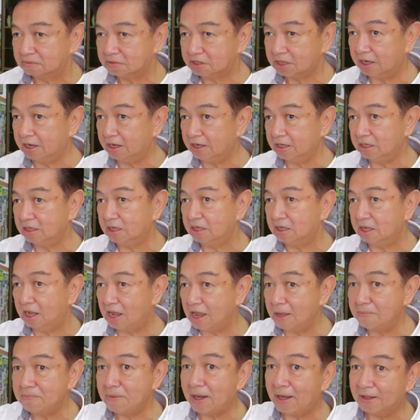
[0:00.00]
在
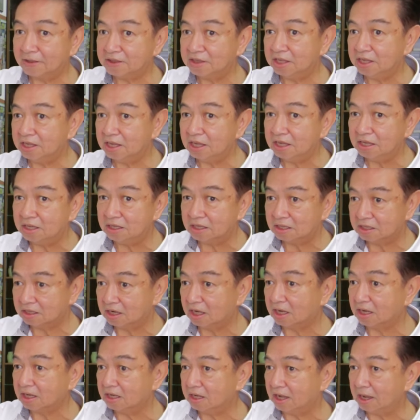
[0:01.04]
MRT
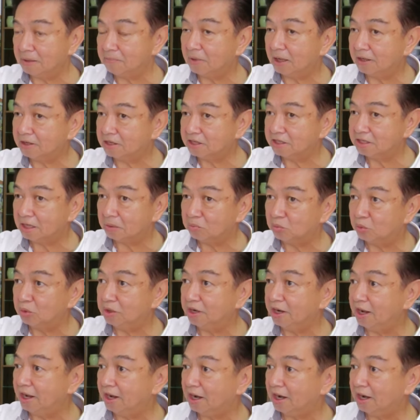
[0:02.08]
那个 MRT 在文